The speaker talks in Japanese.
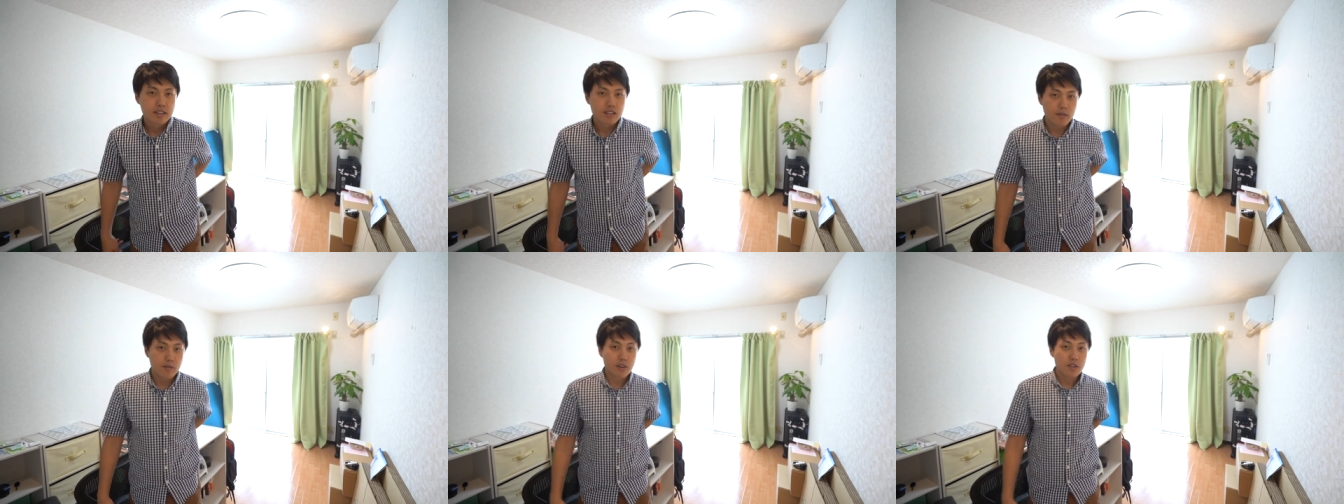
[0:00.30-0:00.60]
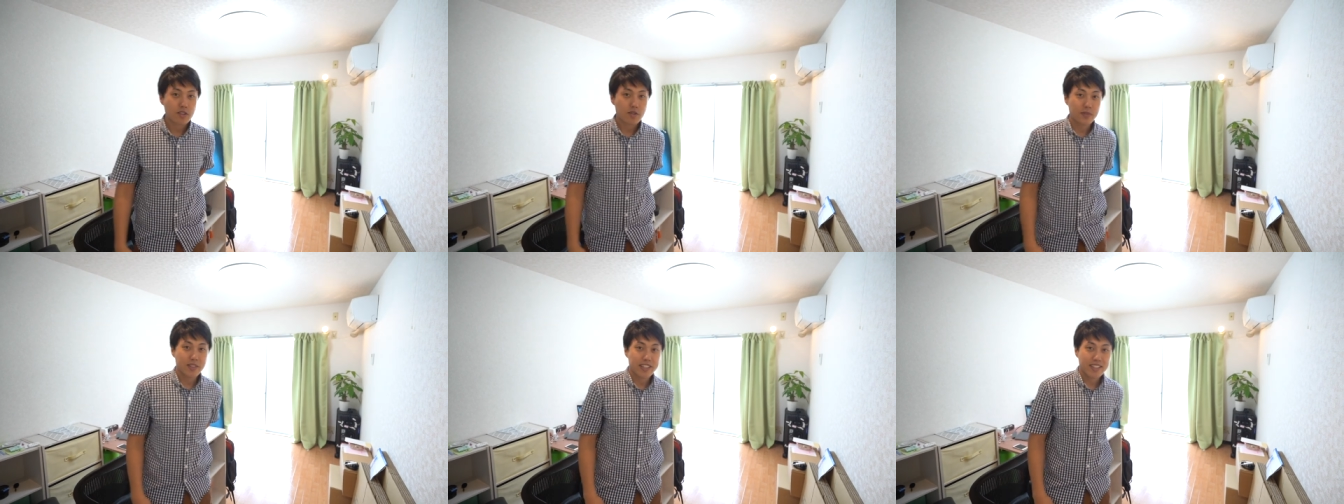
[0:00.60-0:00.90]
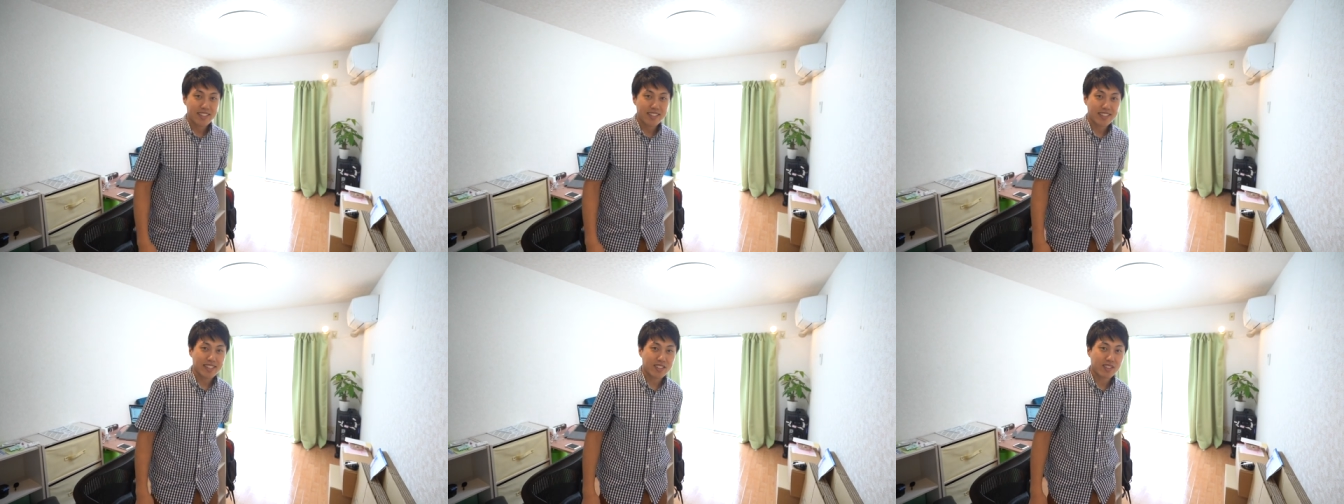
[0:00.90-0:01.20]
どうも、ショッピン
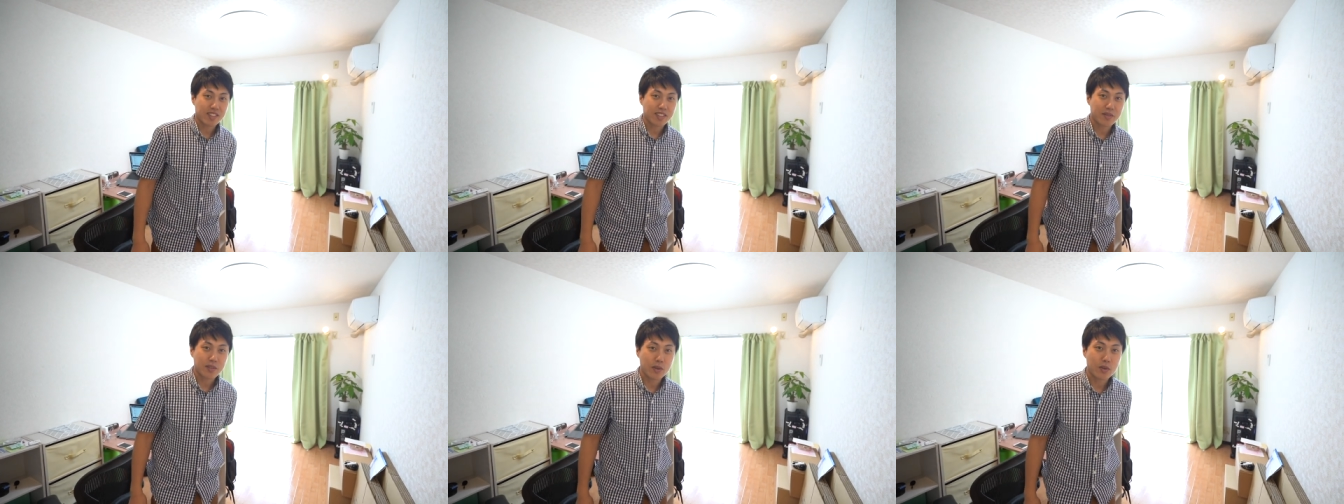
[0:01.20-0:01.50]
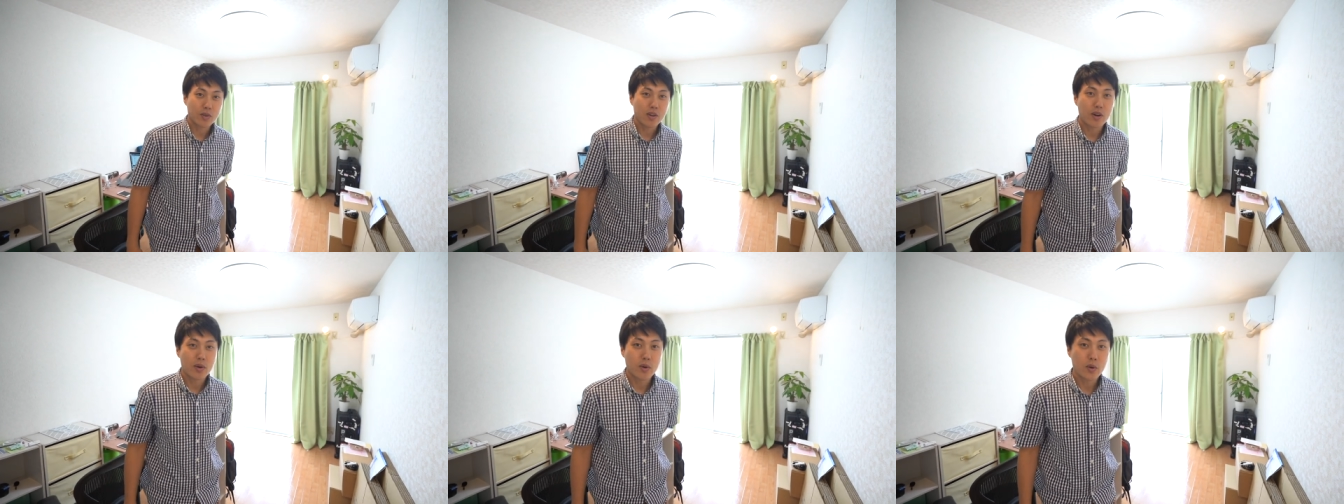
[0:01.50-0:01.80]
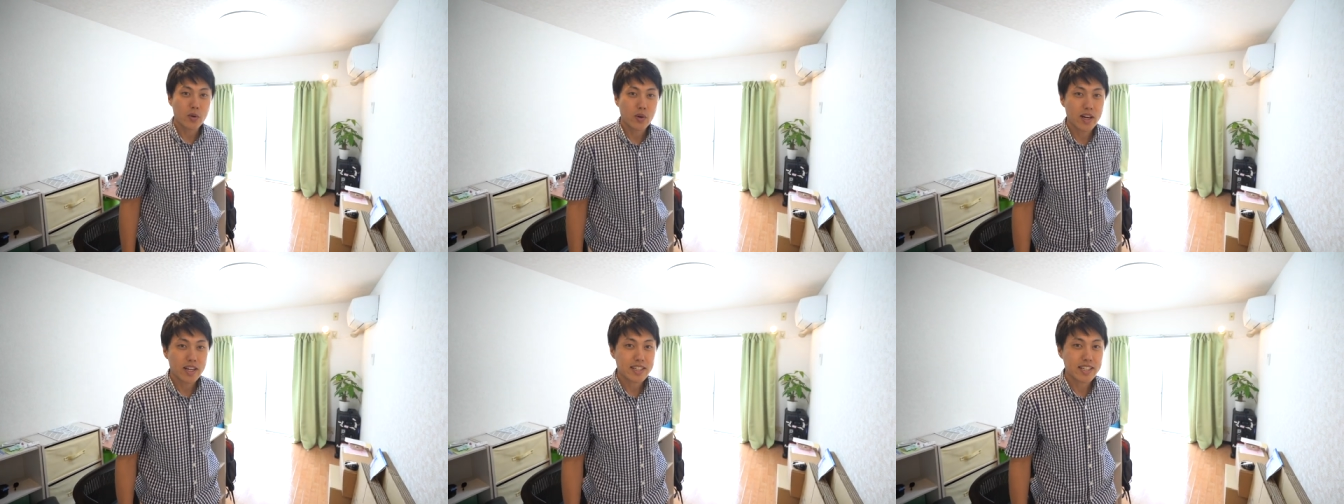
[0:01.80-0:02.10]
です。今回も動画を
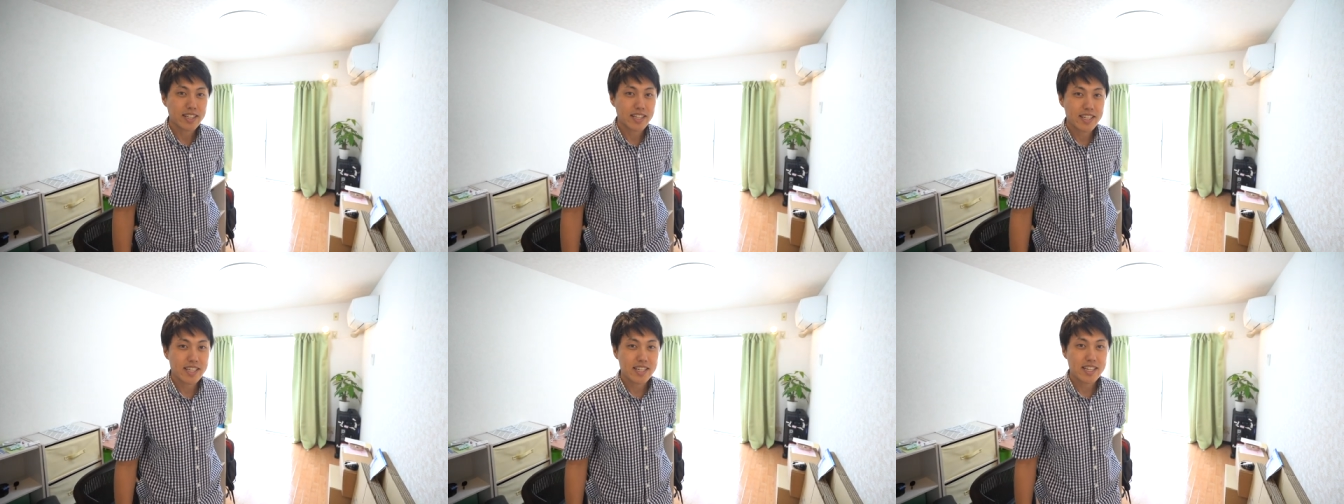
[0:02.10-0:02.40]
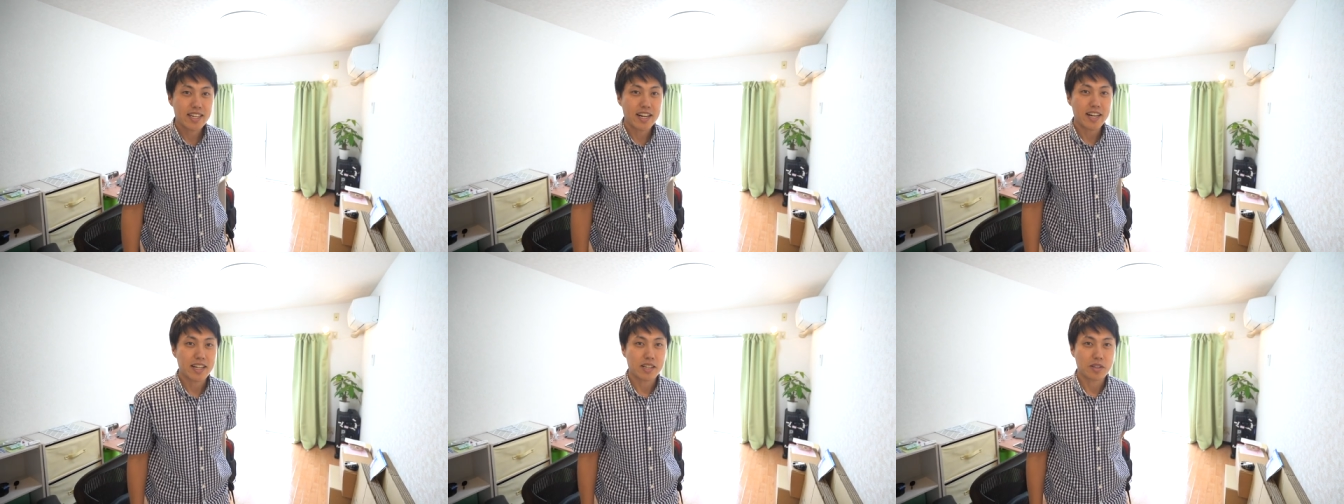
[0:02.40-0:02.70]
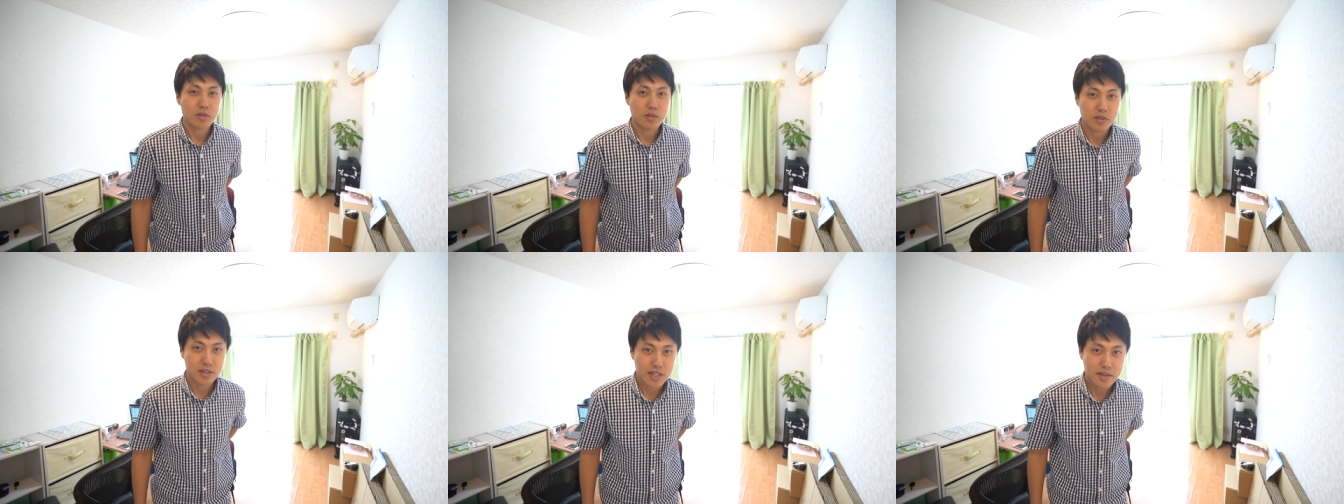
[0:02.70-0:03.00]
ご覧いただきあり
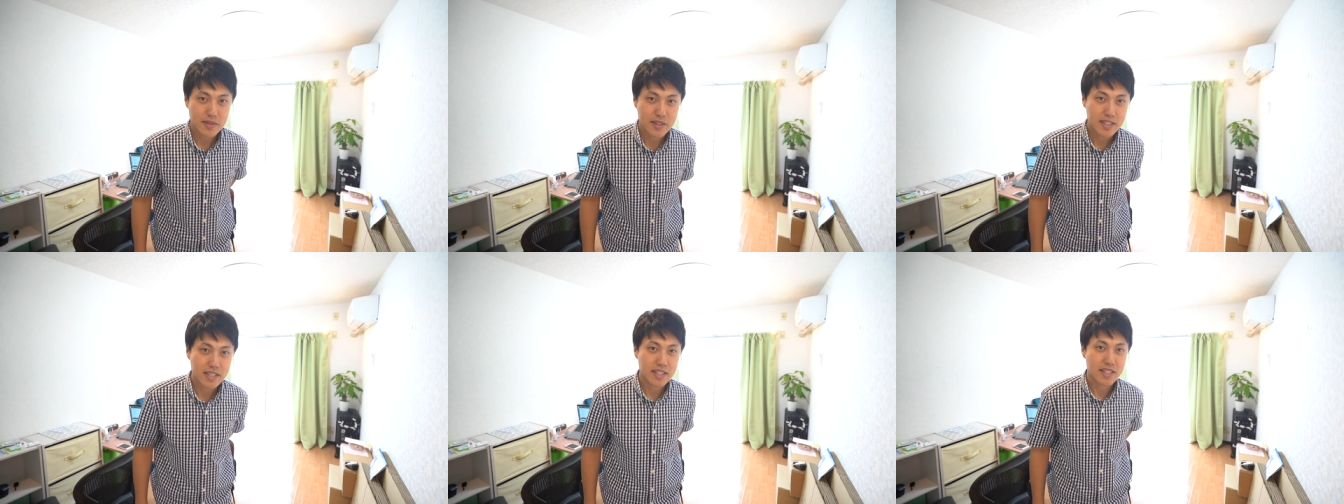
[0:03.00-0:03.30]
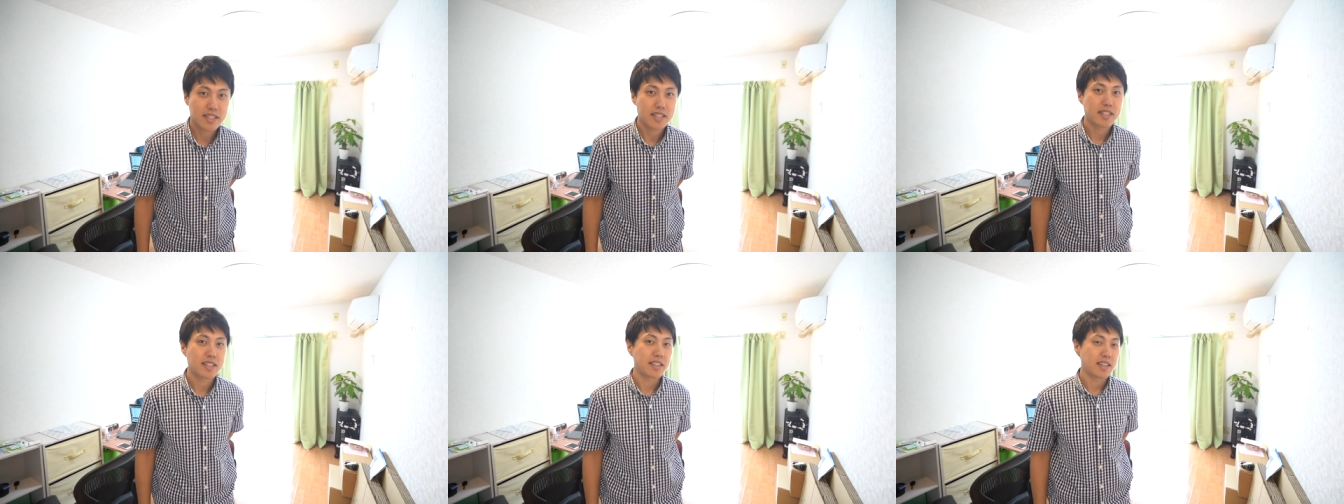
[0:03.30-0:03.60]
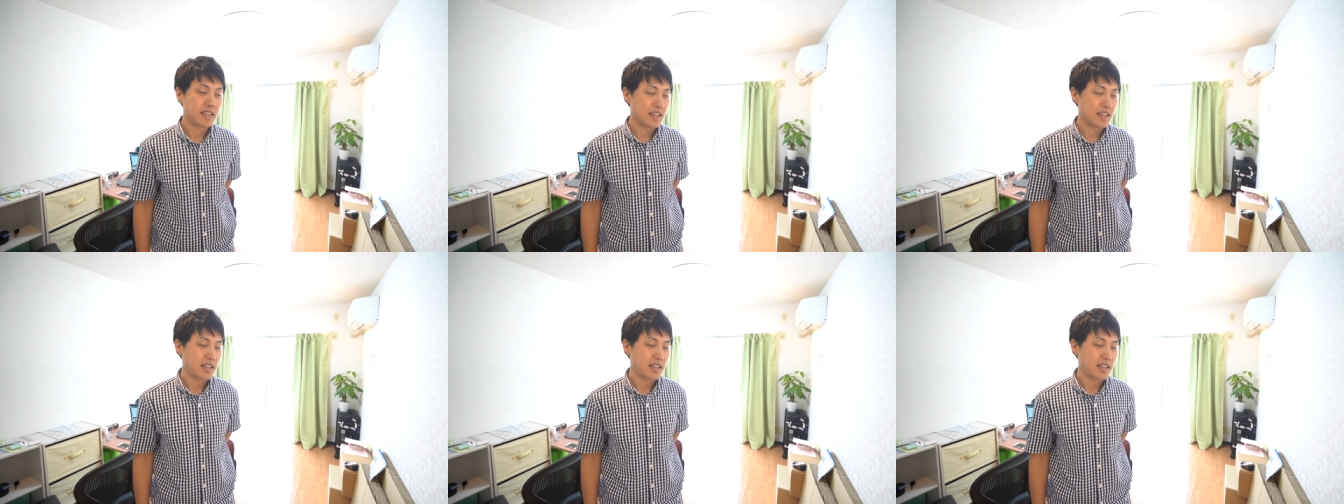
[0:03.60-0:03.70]
がとうございます。